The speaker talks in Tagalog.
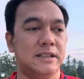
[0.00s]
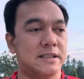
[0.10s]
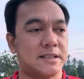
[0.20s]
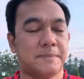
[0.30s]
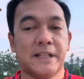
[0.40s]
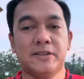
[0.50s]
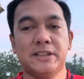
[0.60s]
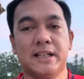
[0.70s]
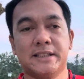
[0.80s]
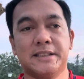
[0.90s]
sa
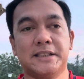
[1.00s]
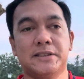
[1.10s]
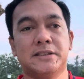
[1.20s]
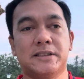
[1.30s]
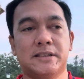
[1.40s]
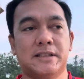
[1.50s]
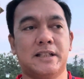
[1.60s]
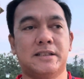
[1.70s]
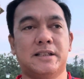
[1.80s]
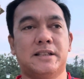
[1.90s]
panahon natin ngayon
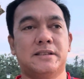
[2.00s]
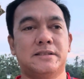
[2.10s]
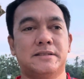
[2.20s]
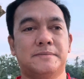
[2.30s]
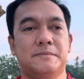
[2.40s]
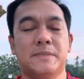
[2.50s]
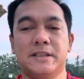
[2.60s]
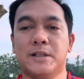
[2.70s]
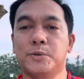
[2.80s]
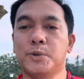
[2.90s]
ah, ah,
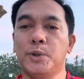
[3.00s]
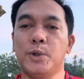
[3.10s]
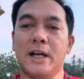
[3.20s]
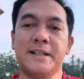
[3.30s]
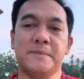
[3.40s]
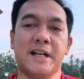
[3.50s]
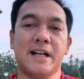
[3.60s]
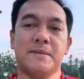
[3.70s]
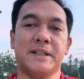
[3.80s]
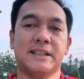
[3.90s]
naguguluhan ng mga
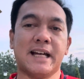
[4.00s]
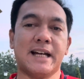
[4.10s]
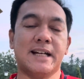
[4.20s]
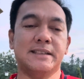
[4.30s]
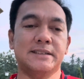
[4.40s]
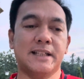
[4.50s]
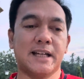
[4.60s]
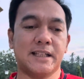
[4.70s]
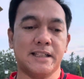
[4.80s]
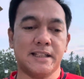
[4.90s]
kabataan
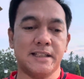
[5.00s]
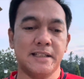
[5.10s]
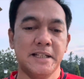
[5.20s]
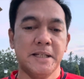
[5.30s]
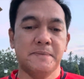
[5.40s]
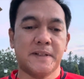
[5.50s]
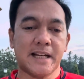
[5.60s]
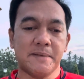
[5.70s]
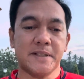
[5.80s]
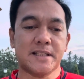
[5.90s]
dahil
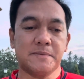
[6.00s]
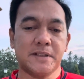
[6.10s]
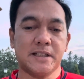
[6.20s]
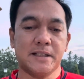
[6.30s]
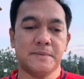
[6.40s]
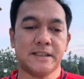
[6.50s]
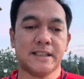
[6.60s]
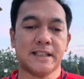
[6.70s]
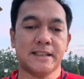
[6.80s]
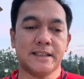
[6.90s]
marami sa mga
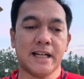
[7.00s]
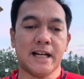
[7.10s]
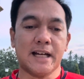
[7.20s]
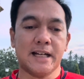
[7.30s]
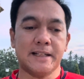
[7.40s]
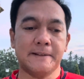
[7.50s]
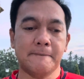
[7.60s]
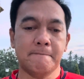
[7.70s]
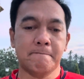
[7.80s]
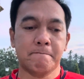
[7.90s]
matatanda ang
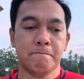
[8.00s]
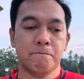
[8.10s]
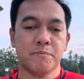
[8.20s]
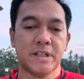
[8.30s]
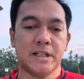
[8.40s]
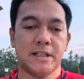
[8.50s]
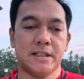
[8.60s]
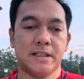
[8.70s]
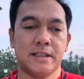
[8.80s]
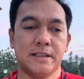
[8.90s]

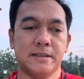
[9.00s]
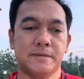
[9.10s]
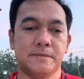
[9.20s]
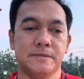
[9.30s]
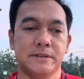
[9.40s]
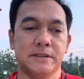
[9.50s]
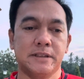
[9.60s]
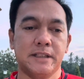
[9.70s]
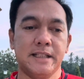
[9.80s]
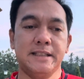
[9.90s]
uh,
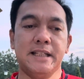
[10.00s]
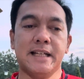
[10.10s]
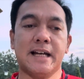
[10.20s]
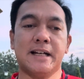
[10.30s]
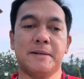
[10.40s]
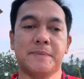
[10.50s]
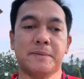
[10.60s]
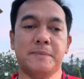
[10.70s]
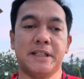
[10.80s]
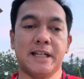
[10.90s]
hindi
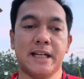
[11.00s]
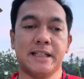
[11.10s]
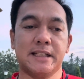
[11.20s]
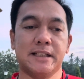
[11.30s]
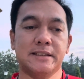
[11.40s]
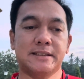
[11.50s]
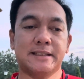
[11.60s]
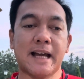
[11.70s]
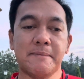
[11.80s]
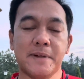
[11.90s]
nakakapagbigay ng
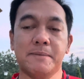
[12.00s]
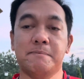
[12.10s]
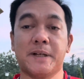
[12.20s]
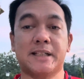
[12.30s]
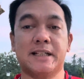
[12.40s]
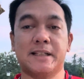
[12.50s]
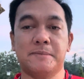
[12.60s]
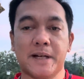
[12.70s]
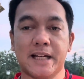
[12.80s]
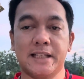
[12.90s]
tamang
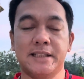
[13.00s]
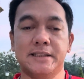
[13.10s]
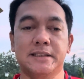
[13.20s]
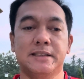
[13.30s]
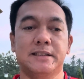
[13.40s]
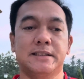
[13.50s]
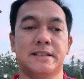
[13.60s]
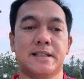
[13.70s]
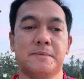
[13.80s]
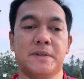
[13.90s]
paggagabay
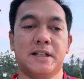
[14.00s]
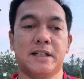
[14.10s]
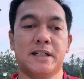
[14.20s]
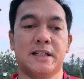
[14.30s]
sa mga